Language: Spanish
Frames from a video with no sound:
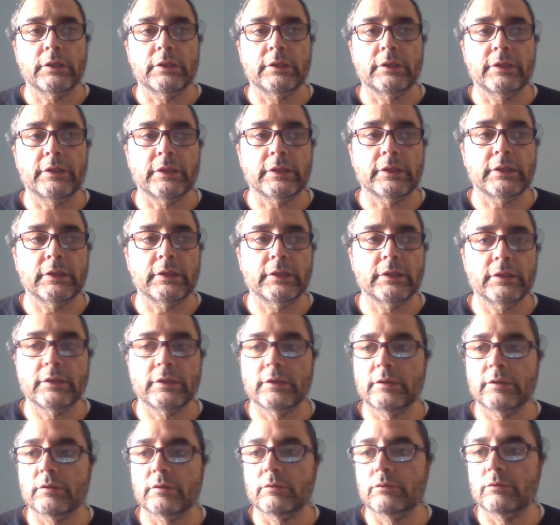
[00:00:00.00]
de
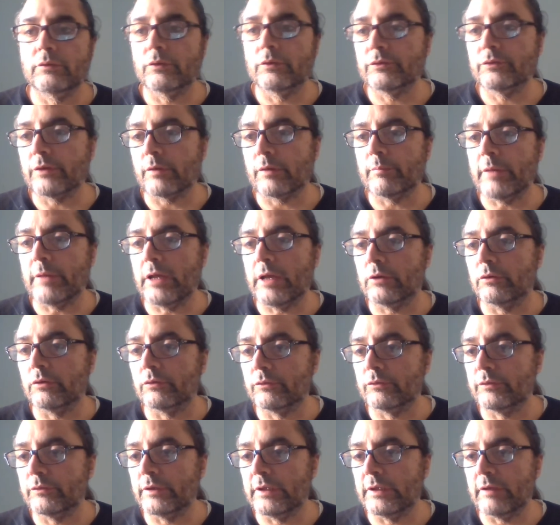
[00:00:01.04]
que dos
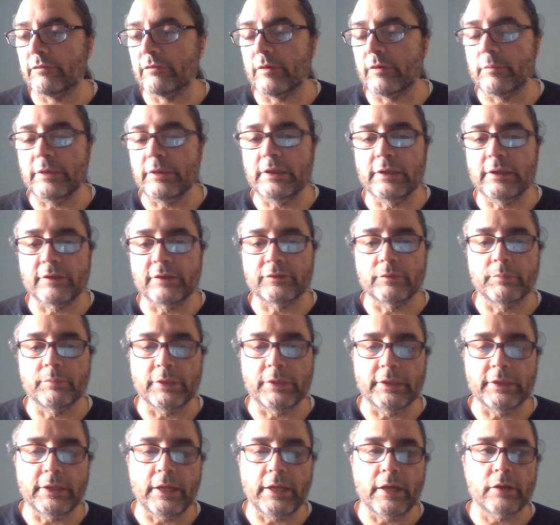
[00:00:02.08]
hermanos en la familia se
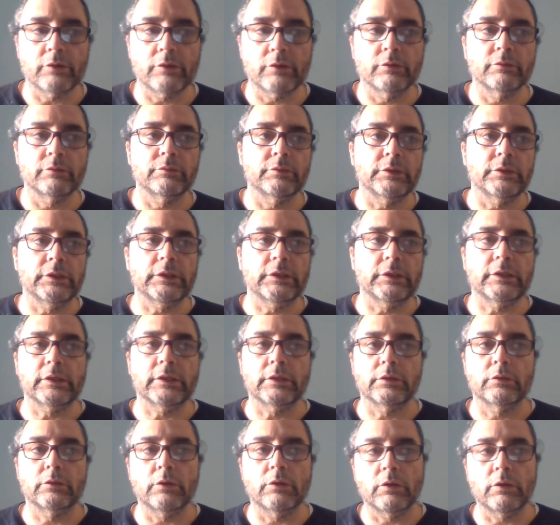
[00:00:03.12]
pelearon y
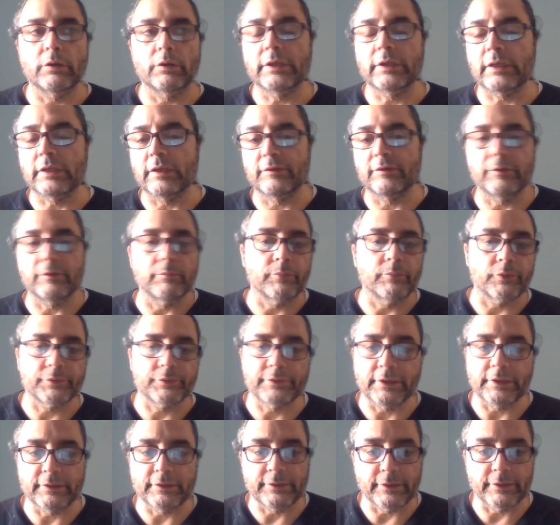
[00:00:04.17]
que no, y que es
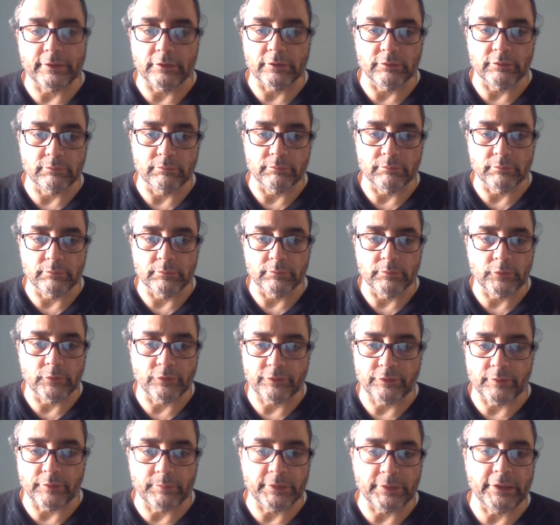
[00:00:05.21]
importante que no
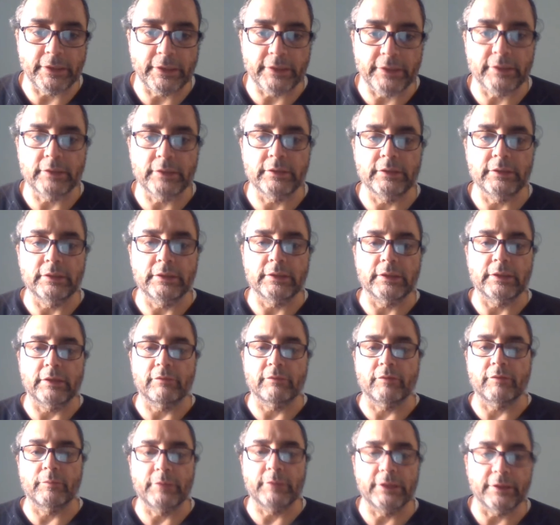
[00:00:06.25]
se peleen y que
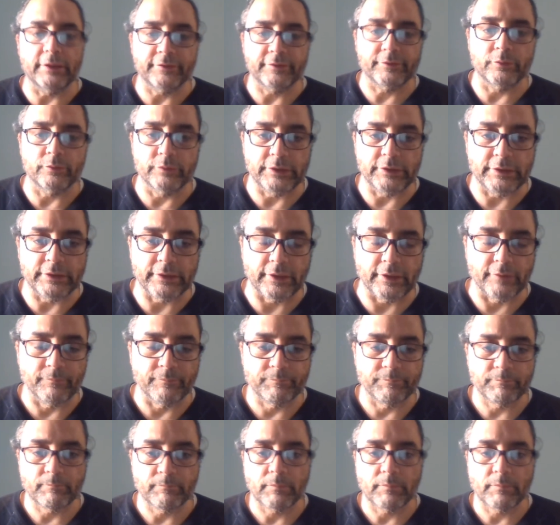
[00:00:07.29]
la familia esté unida.